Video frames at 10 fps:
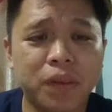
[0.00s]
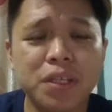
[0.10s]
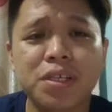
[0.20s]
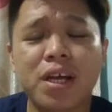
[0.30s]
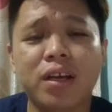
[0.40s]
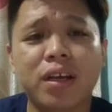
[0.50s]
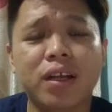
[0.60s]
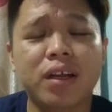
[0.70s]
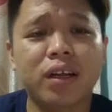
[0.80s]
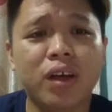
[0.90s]

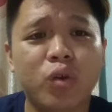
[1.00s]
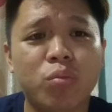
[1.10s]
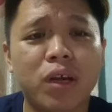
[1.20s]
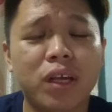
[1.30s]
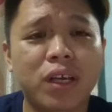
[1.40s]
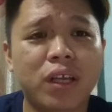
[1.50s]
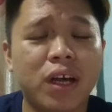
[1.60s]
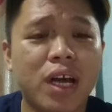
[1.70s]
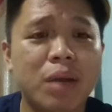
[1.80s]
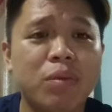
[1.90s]
Disangka langkah Dubai ini
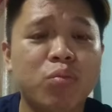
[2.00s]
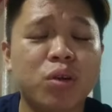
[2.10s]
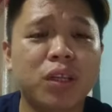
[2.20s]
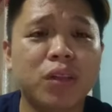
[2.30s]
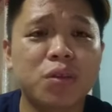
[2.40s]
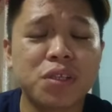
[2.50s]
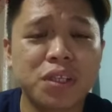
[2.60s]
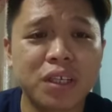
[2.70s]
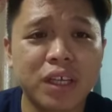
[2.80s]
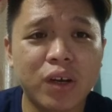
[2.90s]
akan membuat Datuk
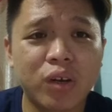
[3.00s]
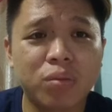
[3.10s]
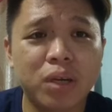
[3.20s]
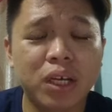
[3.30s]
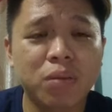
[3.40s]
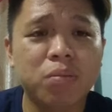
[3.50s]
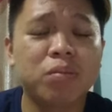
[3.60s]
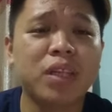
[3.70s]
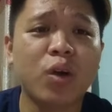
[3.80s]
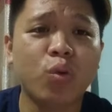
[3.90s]
Seri Anwar
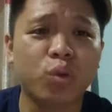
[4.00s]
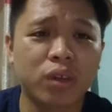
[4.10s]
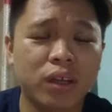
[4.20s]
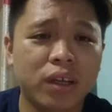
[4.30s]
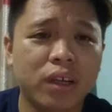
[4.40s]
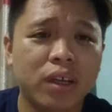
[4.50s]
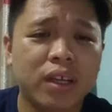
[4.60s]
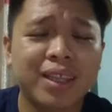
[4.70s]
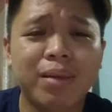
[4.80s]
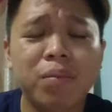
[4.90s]
Ibrahim takut
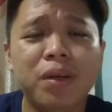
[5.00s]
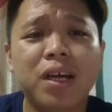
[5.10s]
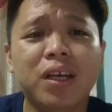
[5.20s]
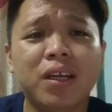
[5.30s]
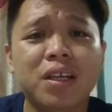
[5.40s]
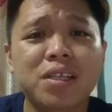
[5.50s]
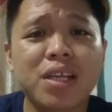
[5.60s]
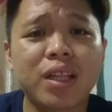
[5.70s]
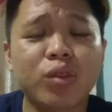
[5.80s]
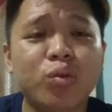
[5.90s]
tapi pada akhirnya
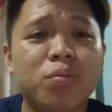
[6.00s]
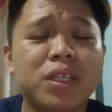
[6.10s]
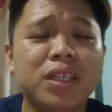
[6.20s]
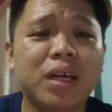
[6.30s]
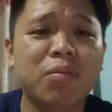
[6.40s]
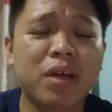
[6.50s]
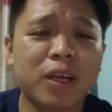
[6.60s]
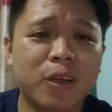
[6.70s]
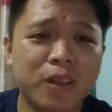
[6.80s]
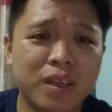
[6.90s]
satu berita
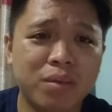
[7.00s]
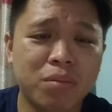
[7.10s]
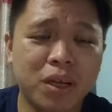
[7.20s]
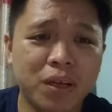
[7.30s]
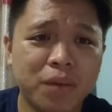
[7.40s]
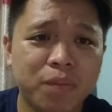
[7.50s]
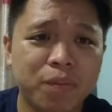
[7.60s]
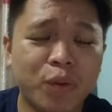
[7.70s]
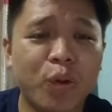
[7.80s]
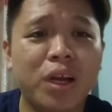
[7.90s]
baik diterima
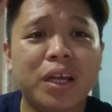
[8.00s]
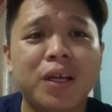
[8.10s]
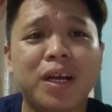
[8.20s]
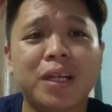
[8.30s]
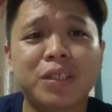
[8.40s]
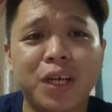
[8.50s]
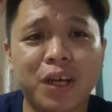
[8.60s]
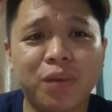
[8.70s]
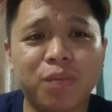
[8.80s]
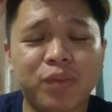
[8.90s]
oleh
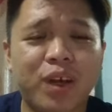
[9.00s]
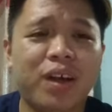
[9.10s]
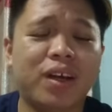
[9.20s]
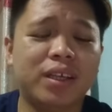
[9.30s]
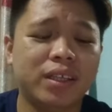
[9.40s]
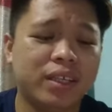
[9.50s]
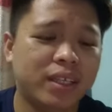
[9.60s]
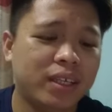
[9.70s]
kerajaan. Ha.